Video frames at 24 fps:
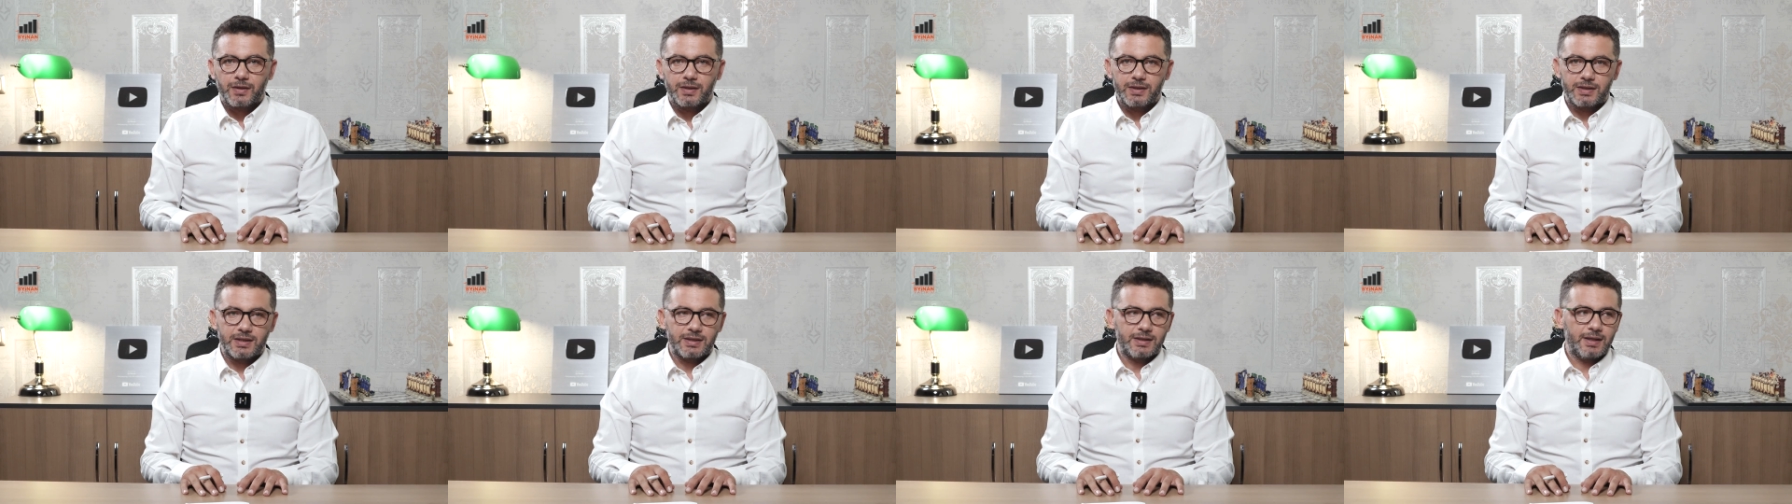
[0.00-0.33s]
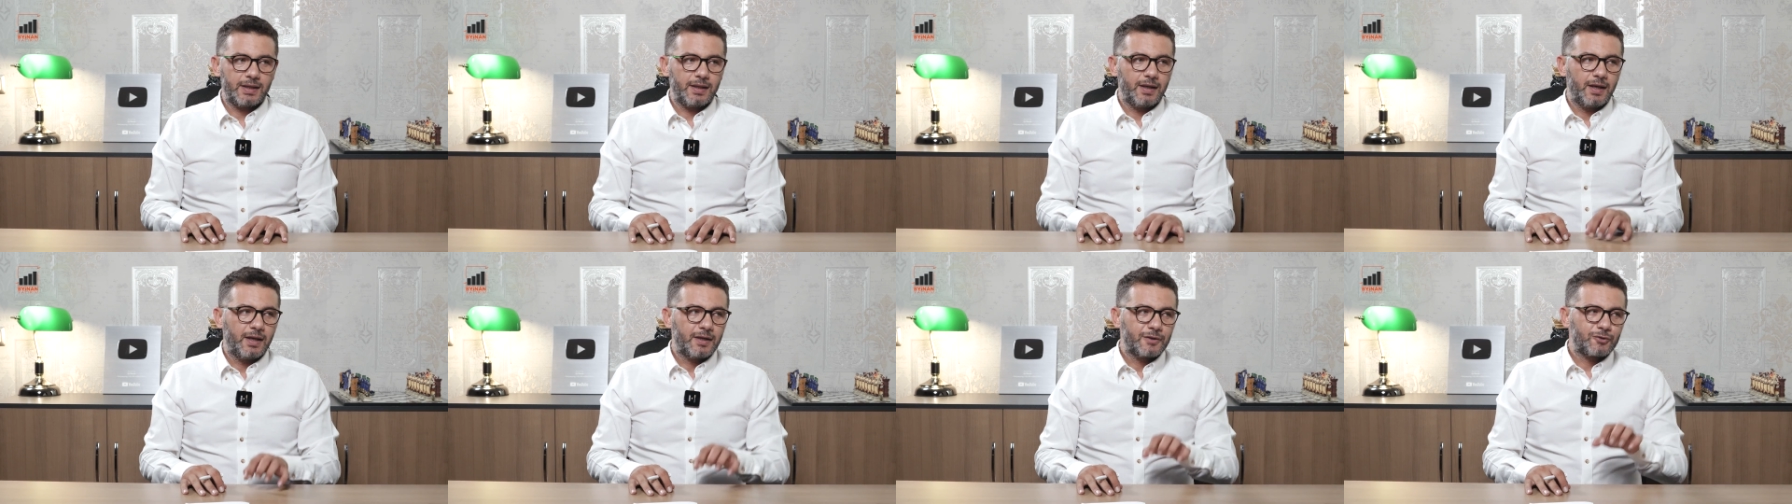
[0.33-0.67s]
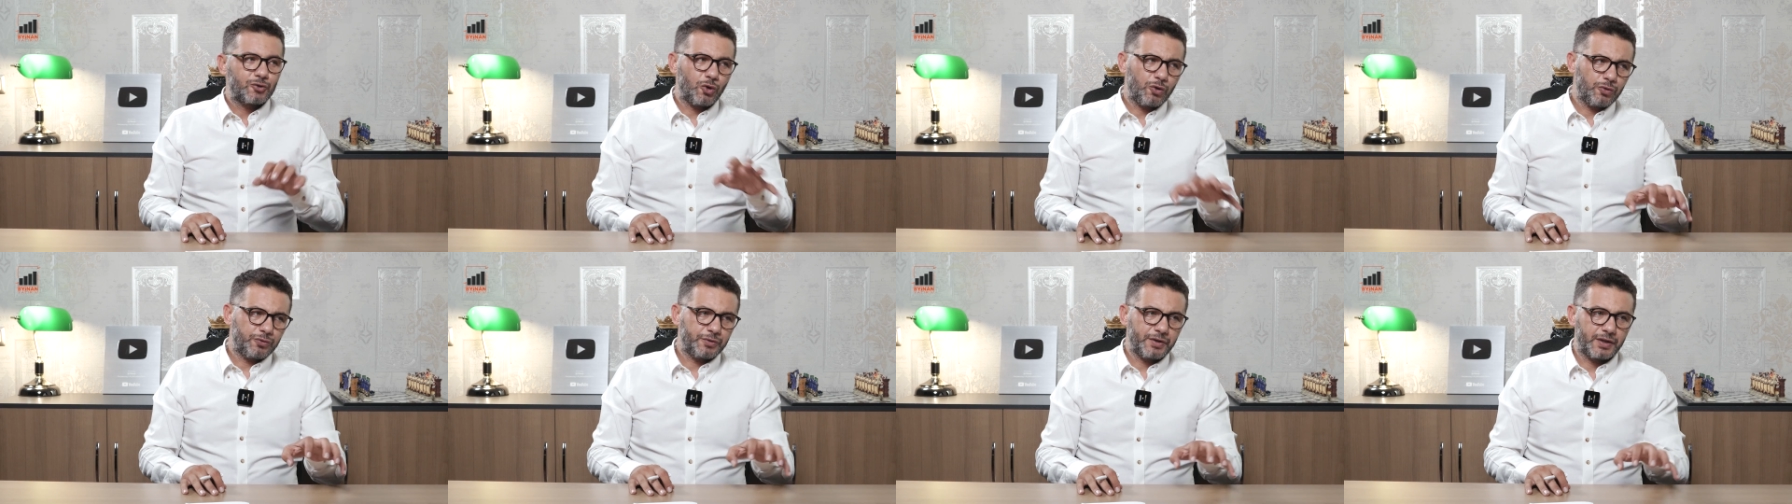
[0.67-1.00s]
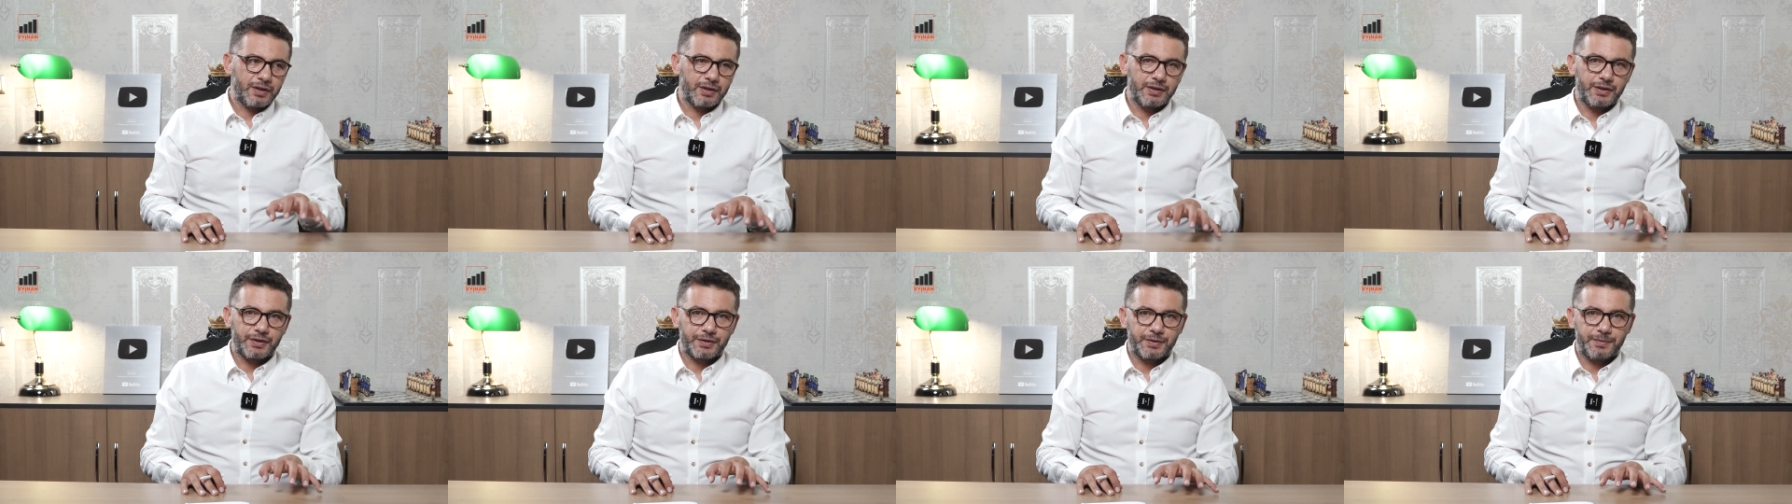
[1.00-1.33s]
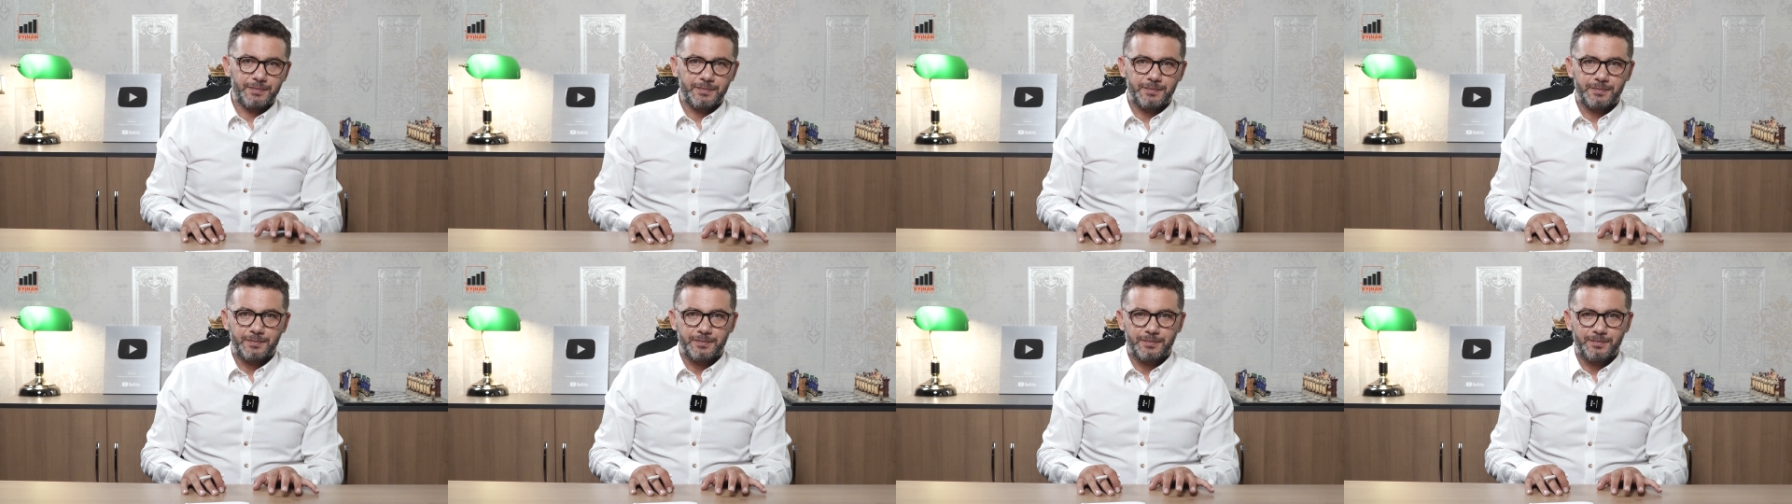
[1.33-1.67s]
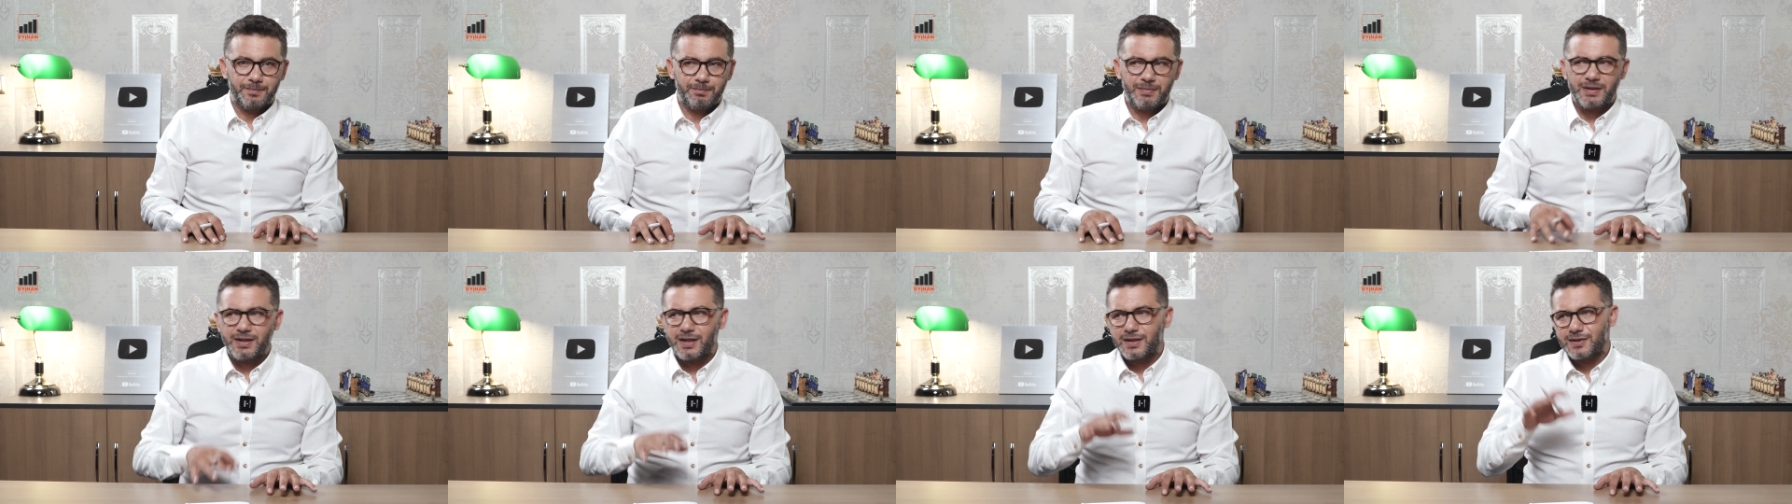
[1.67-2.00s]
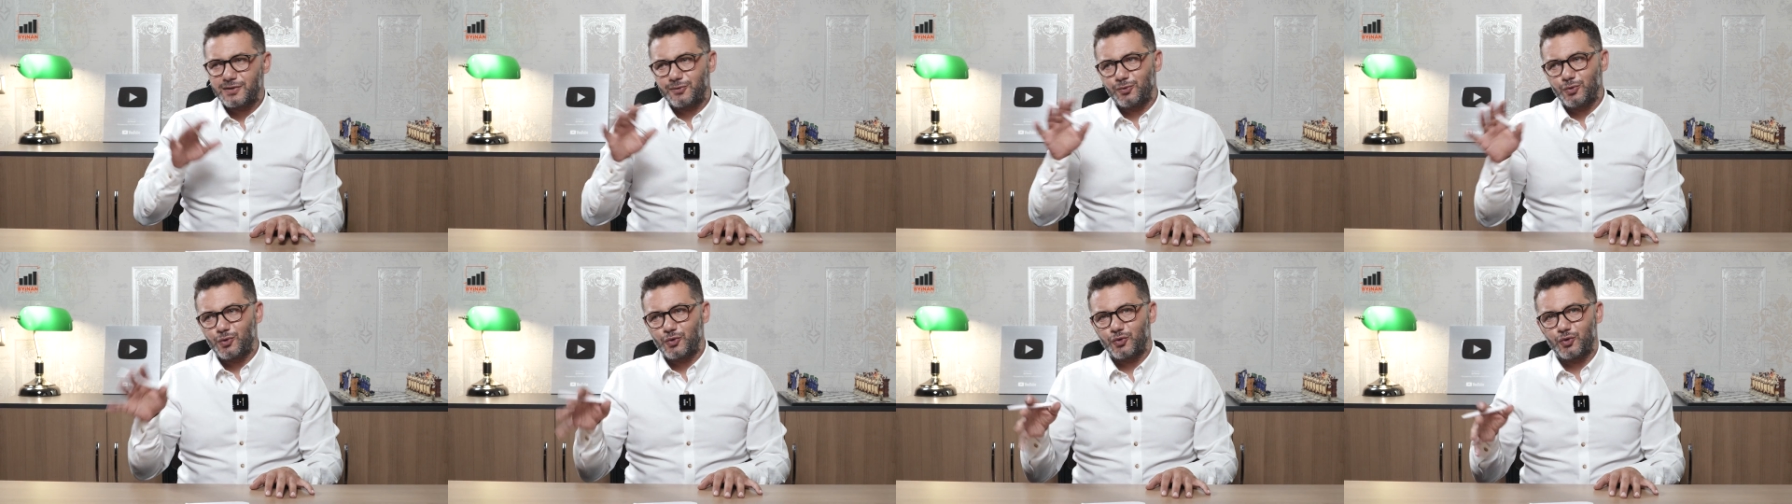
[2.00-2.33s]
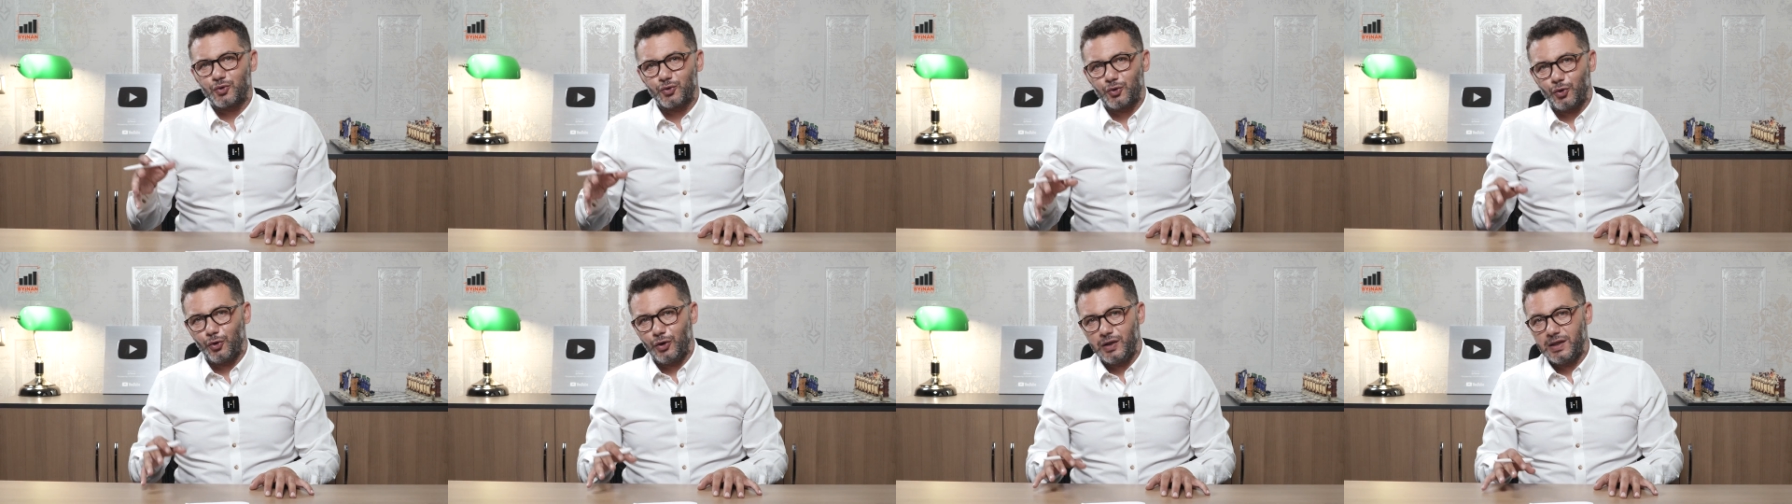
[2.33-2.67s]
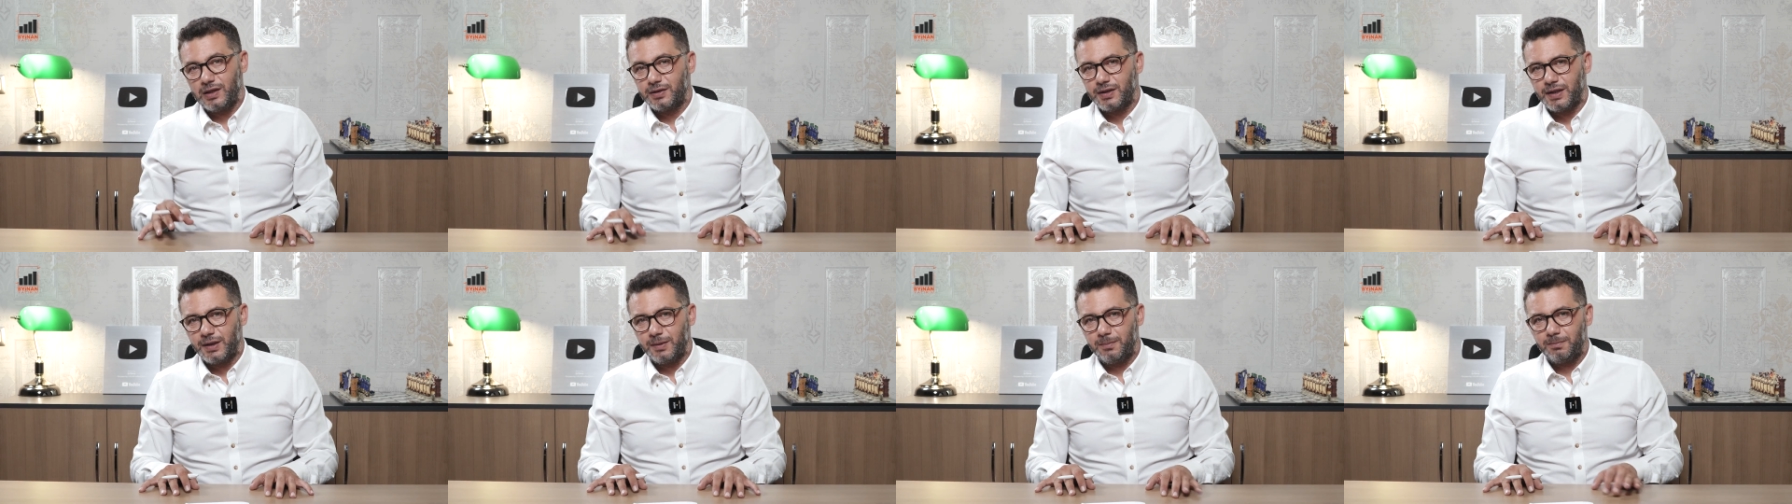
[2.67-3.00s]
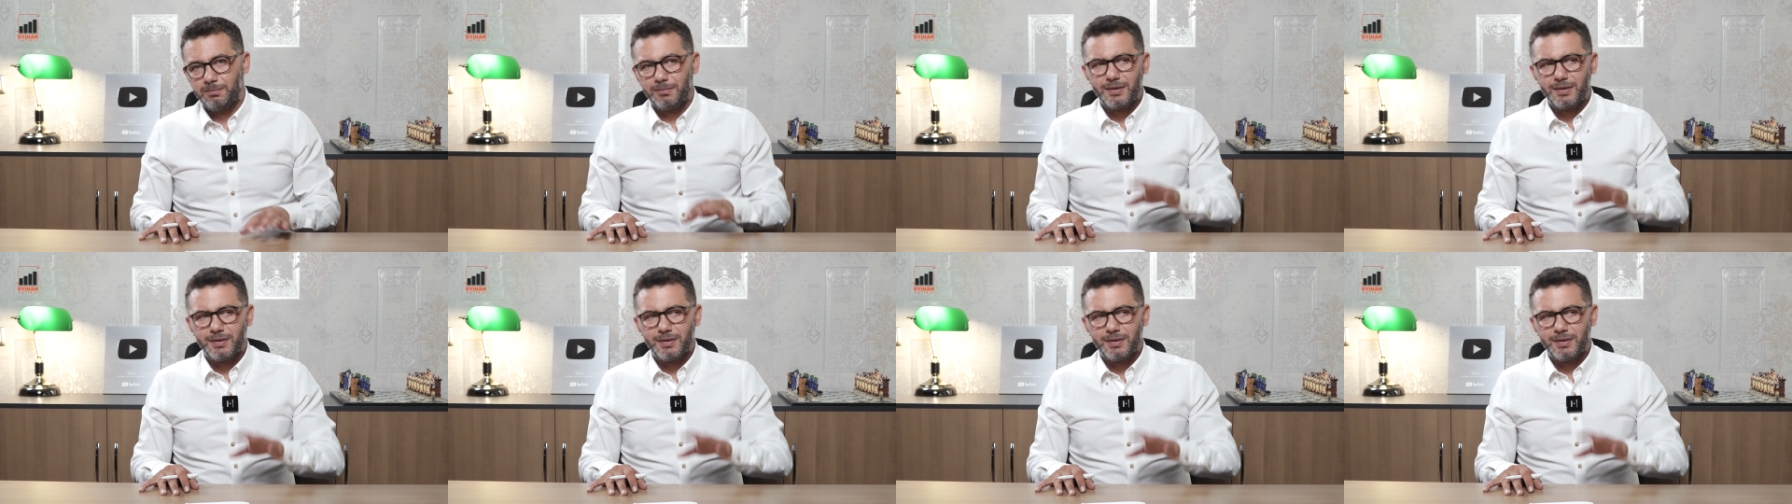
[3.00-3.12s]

işte sonra alırım, biraz düşsün öyle alayım,